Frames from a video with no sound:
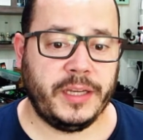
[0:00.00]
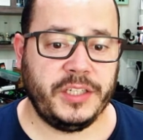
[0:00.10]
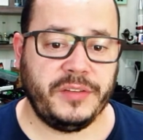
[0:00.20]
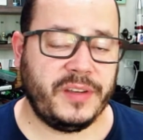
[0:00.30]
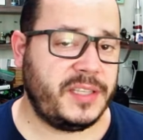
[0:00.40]
a
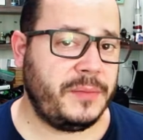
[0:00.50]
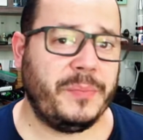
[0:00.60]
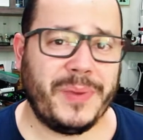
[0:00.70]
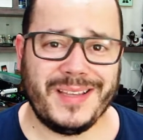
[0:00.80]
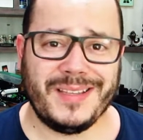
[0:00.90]
gente vai sempre
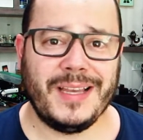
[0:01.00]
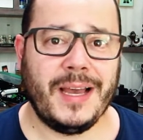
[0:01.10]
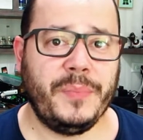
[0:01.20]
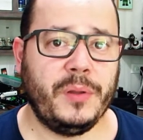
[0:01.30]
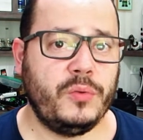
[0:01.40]

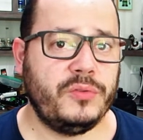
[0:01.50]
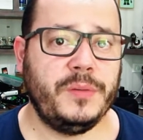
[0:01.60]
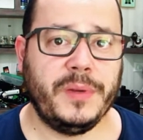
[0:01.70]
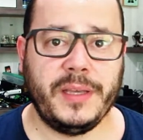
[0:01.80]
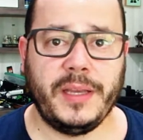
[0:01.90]
prezar pelo uso de
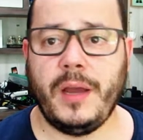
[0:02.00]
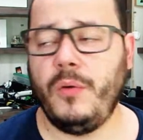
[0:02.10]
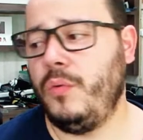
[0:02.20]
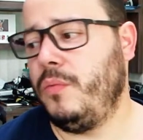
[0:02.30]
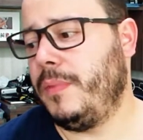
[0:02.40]
material
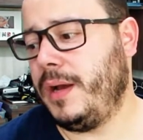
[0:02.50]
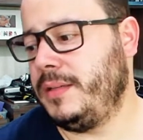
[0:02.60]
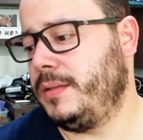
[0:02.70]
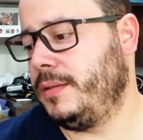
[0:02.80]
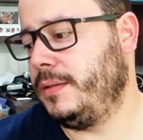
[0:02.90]
o
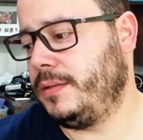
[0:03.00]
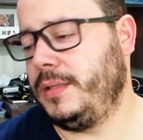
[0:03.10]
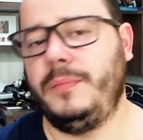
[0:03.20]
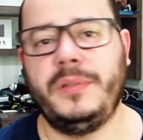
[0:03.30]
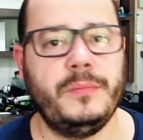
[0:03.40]
mais
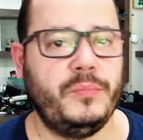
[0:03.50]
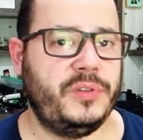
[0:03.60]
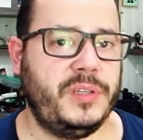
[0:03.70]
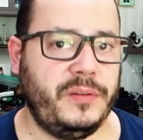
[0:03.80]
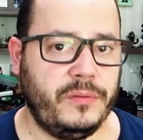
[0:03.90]
simples
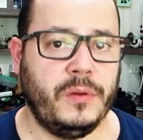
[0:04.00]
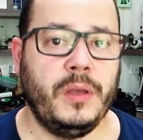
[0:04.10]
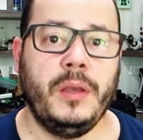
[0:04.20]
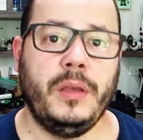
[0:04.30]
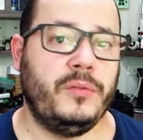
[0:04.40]
possível.
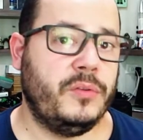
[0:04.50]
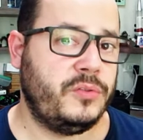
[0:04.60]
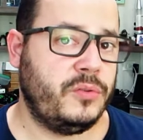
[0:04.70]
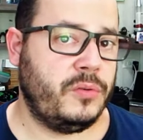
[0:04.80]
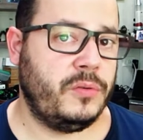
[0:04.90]
Eu não
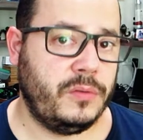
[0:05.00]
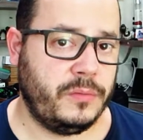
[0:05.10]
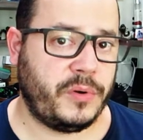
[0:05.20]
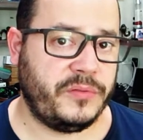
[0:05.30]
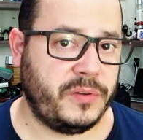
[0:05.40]
sou
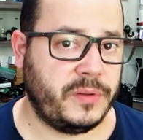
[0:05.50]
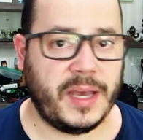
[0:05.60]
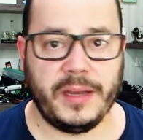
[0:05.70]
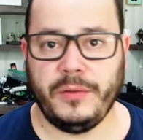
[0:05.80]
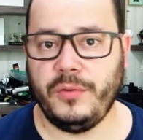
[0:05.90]
profissional da
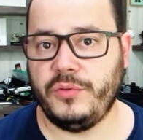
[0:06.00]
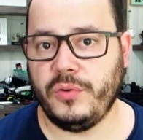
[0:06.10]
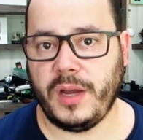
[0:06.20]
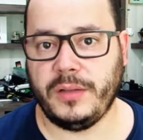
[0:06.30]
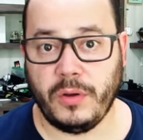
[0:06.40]
área, eu não sou
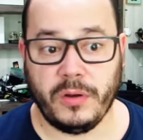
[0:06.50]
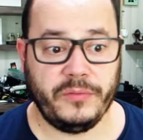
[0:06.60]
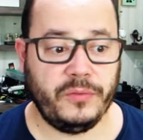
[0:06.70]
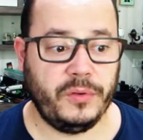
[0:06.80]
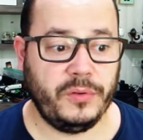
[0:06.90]

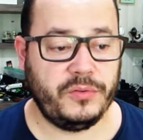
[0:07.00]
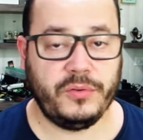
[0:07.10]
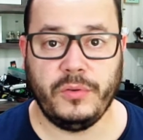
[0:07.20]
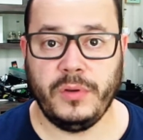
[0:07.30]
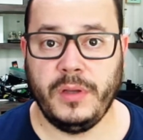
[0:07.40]
cartógrafo, eu não
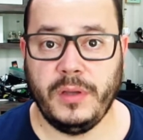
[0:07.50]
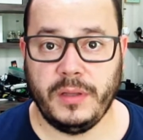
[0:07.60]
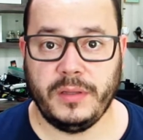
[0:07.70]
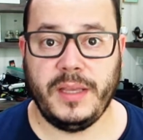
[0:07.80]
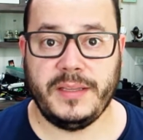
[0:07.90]
sou
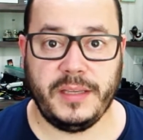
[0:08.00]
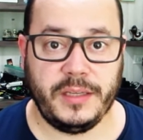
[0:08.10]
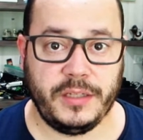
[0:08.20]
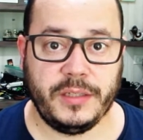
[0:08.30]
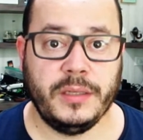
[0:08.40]

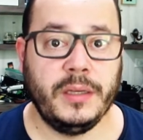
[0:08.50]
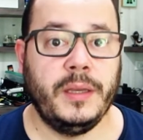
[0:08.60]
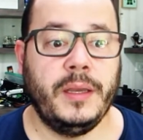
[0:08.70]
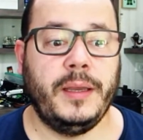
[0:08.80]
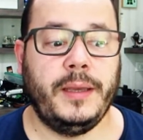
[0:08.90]
desenhista.
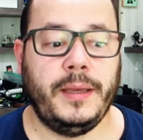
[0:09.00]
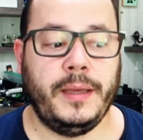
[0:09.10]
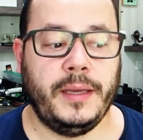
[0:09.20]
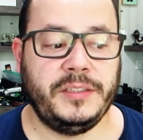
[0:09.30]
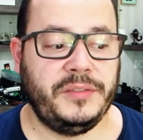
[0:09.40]

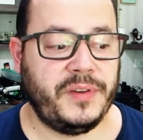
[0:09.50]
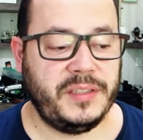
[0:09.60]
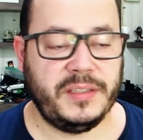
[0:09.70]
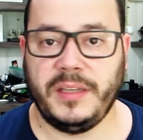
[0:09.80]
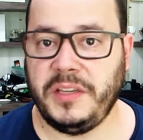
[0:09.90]
É, a gente faz
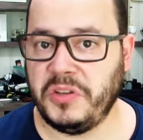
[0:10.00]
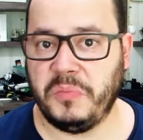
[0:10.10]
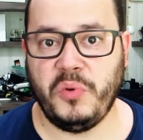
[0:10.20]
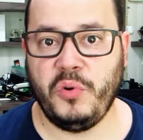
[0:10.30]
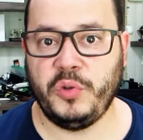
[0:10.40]
isso aqui só
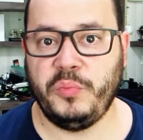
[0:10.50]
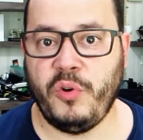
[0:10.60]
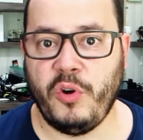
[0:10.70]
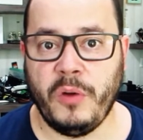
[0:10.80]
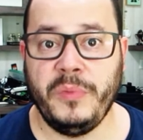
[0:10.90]
por gosto, por
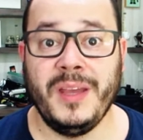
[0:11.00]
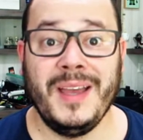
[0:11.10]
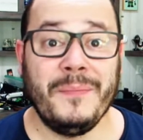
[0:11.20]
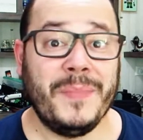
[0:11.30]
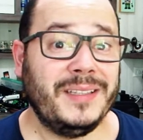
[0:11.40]
hobby.
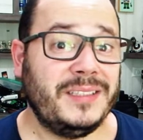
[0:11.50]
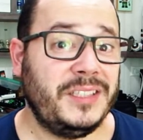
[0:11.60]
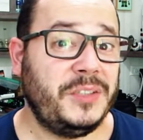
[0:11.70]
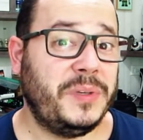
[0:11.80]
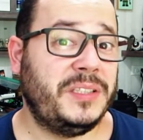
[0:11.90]
Mas a
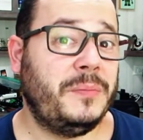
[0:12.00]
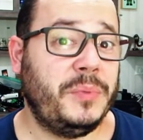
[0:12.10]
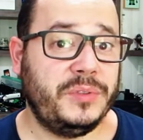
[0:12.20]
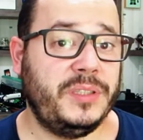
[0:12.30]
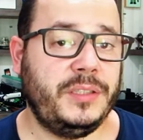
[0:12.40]
gente percebeu
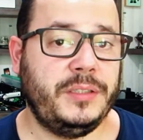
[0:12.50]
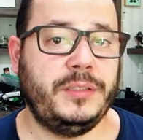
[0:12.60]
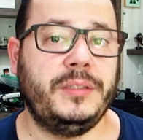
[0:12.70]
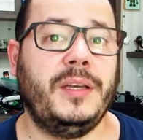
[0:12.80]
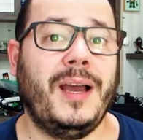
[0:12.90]
o
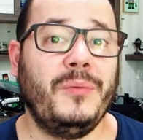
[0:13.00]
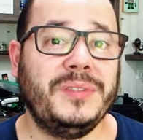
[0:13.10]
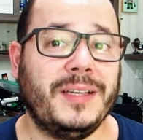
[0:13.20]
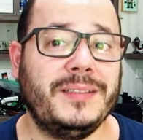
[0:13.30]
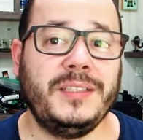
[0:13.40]
seguinte: há uma
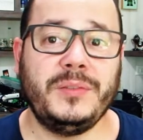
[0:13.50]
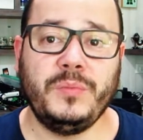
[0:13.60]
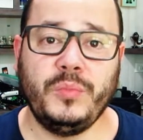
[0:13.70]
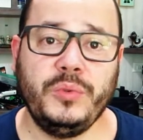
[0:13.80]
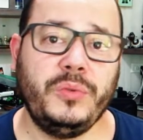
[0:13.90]
escassez
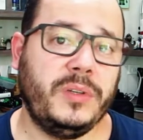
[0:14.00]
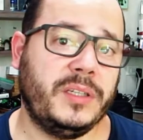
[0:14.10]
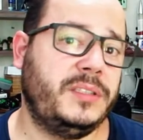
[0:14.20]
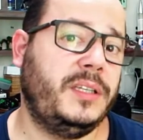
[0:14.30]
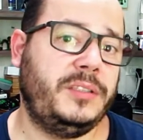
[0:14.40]
muito
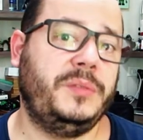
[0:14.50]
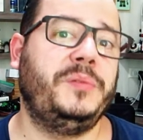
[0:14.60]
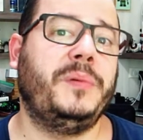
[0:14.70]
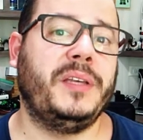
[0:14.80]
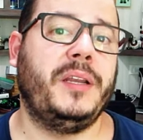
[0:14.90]
grande desse tipo de
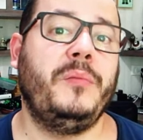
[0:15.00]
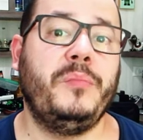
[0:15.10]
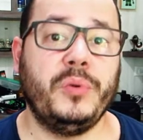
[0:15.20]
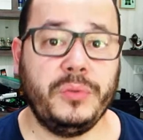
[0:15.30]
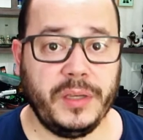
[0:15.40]
material em
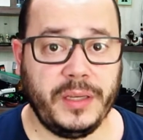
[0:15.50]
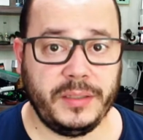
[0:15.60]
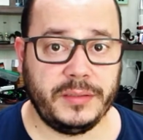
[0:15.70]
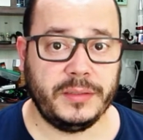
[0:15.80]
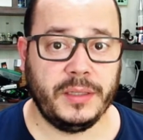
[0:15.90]
português
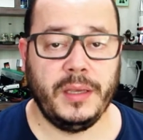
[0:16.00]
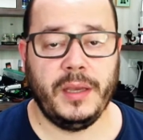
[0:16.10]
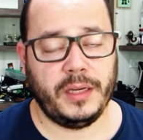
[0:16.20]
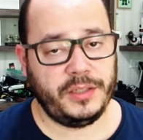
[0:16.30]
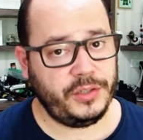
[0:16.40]

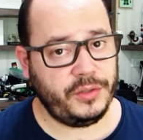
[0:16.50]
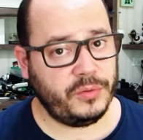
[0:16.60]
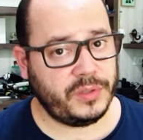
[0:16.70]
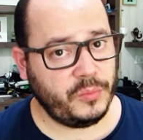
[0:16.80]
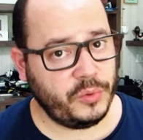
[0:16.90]
a gente
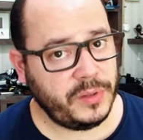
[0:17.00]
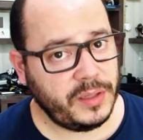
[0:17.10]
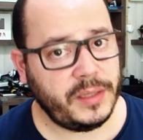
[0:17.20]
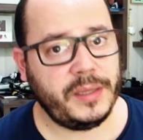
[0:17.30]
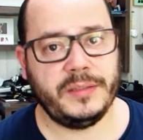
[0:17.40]
encontra muito em
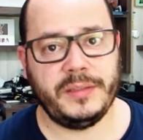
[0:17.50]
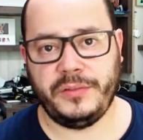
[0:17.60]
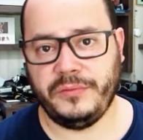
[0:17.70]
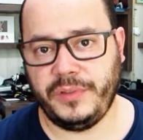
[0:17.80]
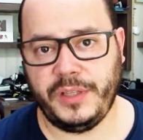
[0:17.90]
inglês,
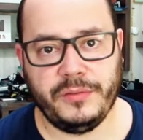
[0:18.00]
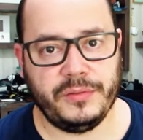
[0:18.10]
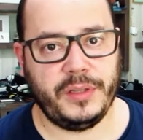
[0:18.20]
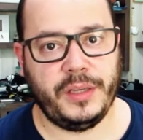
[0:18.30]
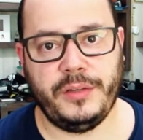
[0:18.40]
sejam vídeos,
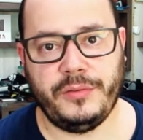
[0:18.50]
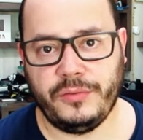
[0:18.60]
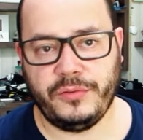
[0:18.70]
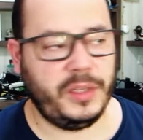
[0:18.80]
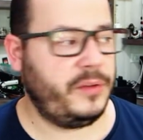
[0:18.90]
textos,
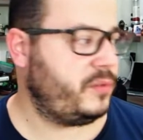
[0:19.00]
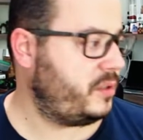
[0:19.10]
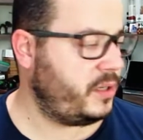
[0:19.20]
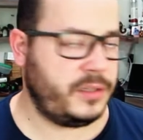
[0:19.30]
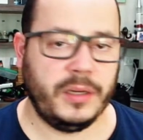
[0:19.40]
livros, que
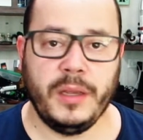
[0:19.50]
seja.